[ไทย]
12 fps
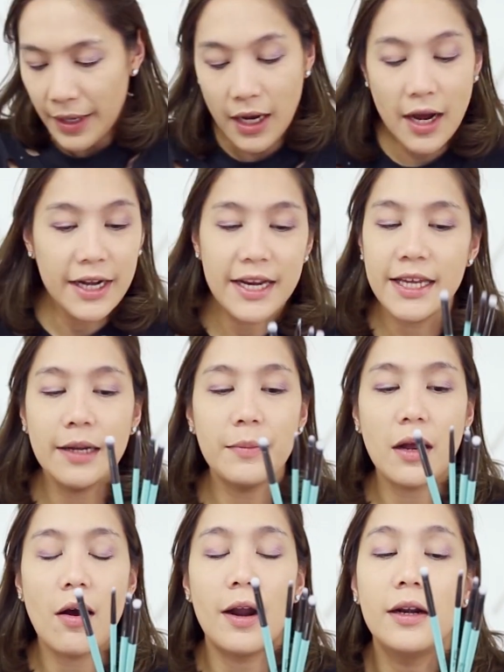ไม่เคยได้ยิน
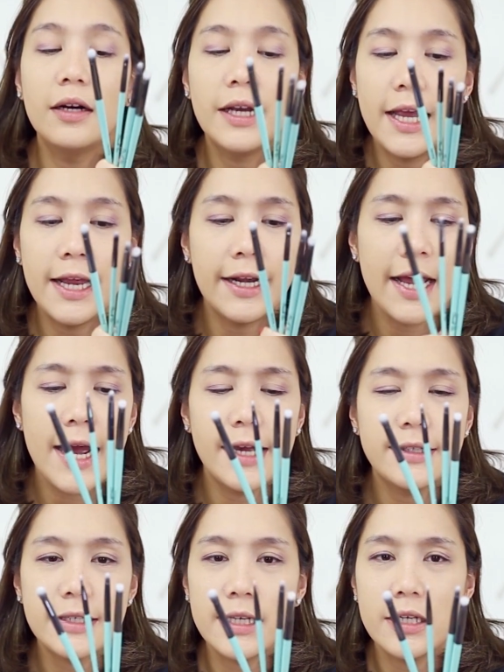มาก่อนเลย เห็นใน
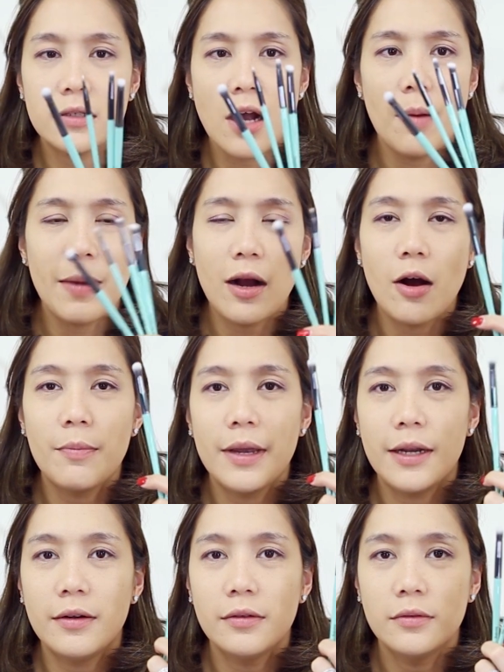IG ชอบมาคอมเม
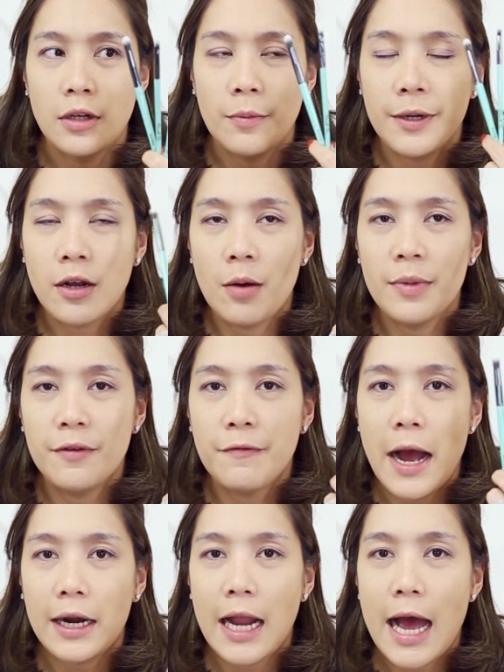นต์ แล้วเป็นคอมเมนต์
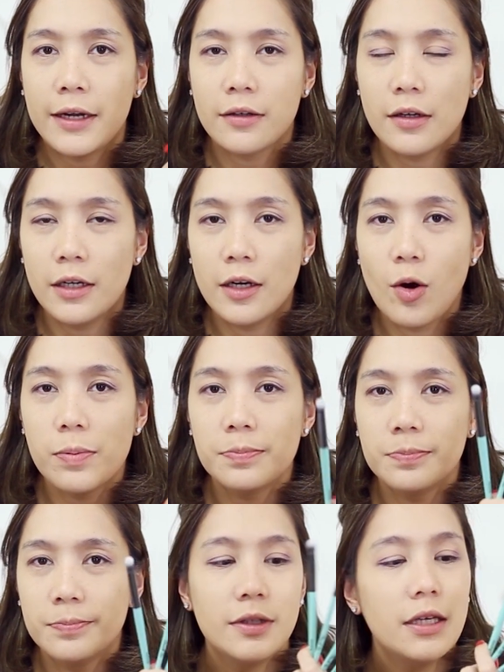ฝากร้านก็เลยลบ
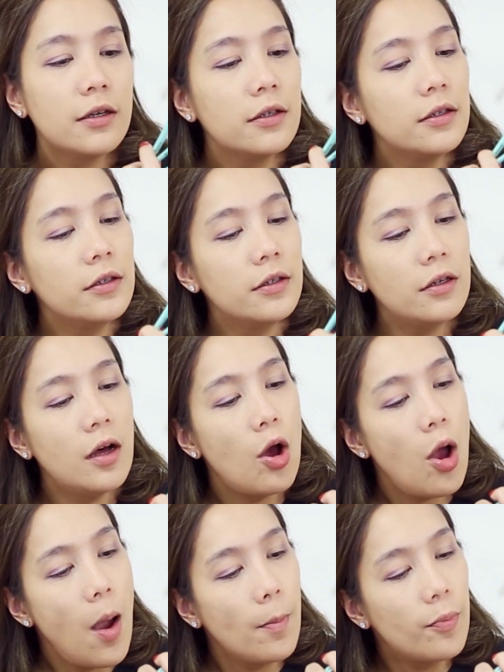นี่คือ
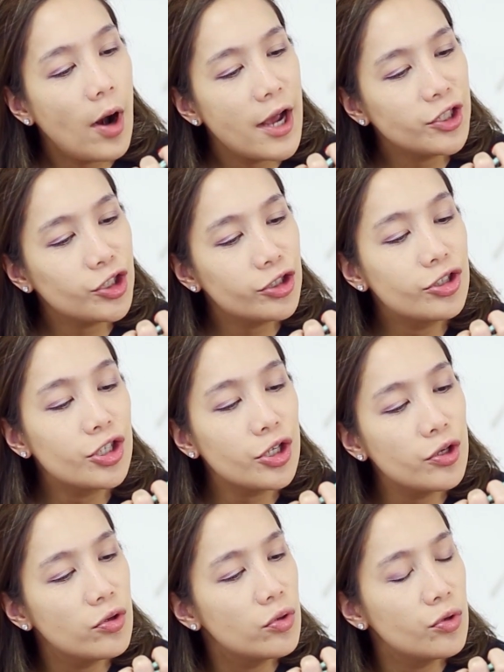brush
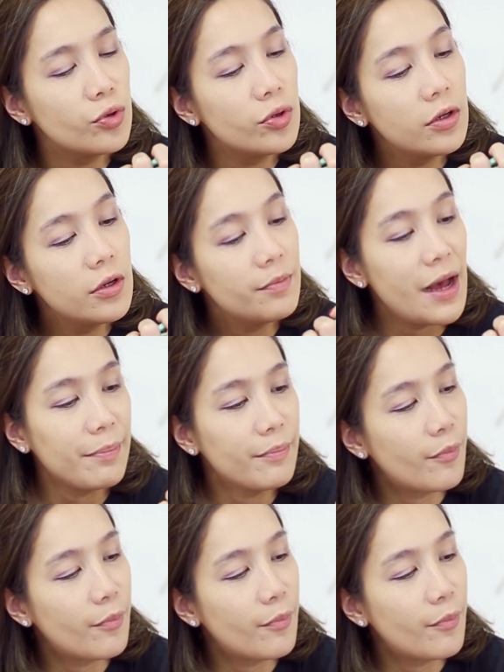to แบบ